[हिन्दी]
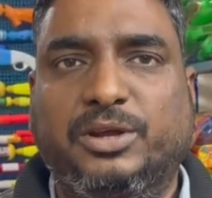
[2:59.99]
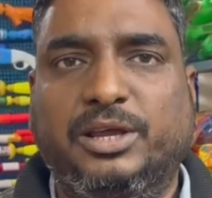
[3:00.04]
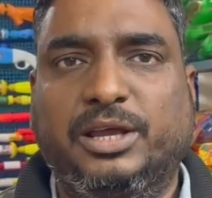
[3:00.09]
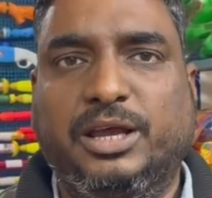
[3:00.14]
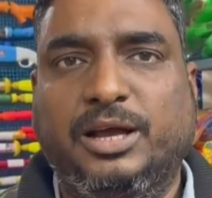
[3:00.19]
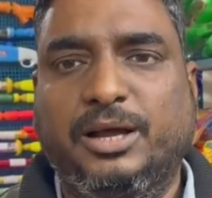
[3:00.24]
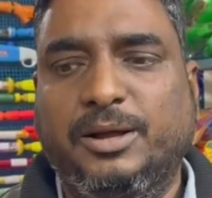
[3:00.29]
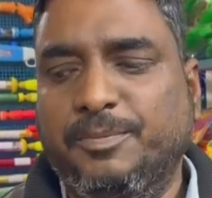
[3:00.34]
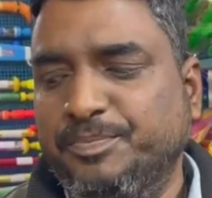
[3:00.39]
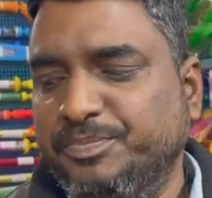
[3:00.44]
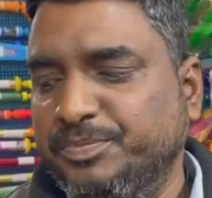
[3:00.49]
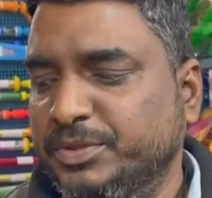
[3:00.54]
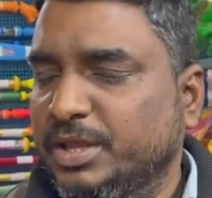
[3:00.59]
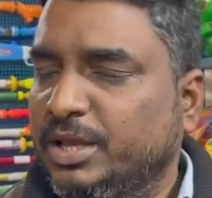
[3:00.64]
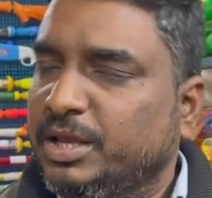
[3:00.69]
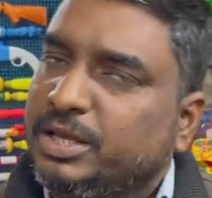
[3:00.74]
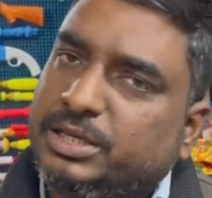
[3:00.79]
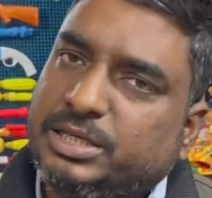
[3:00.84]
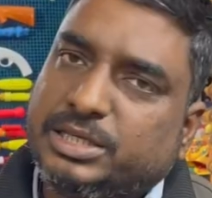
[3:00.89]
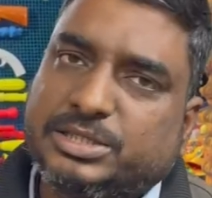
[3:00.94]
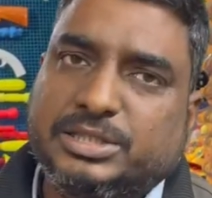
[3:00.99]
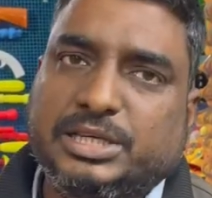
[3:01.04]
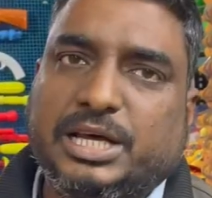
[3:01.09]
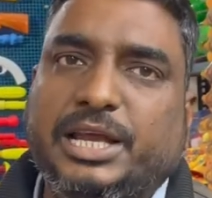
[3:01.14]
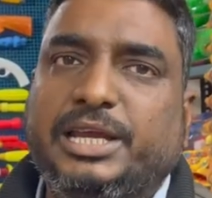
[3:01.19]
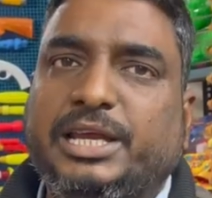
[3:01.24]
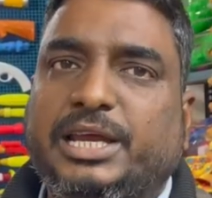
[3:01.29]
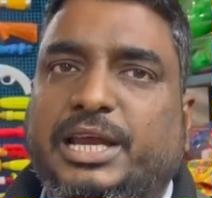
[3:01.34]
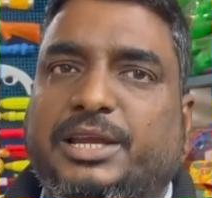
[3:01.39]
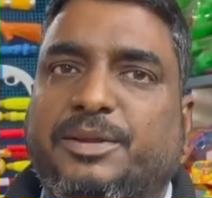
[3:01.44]
गया इस
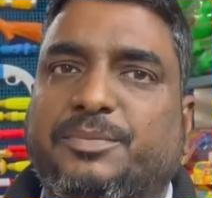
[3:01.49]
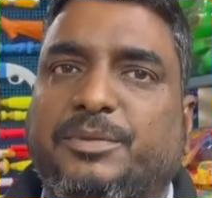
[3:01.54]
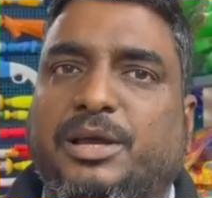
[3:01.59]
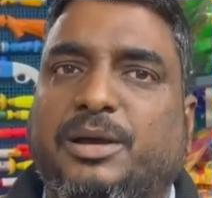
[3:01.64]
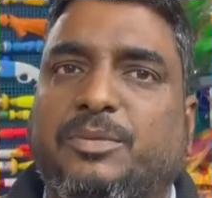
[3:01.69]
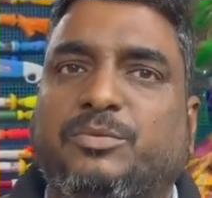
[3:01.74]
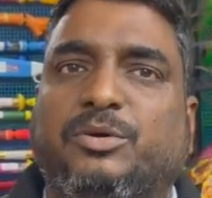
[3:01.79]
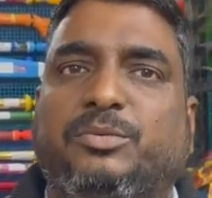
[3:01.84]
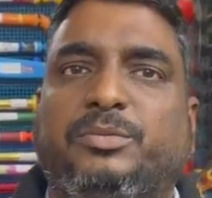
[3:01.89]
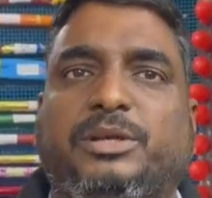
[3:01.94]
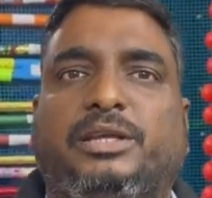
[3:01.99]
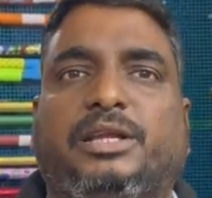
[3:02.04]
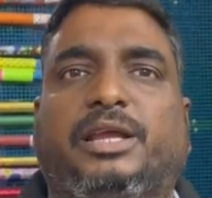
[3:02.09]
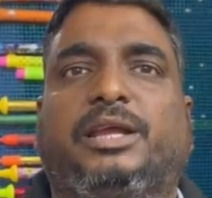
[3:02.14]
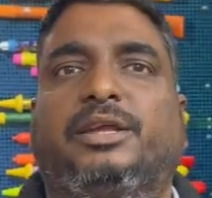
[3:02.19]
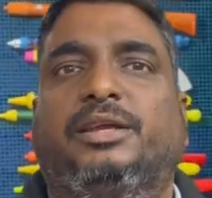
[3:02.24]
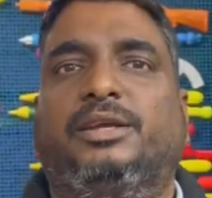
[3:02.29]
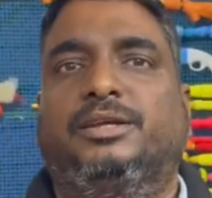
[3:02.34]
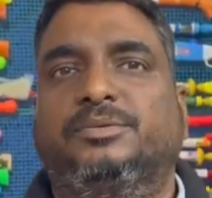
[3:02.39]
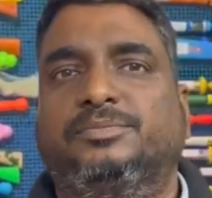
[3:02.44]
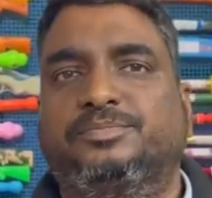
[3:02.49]
सारी आइटमें आपको मिल जाएंगी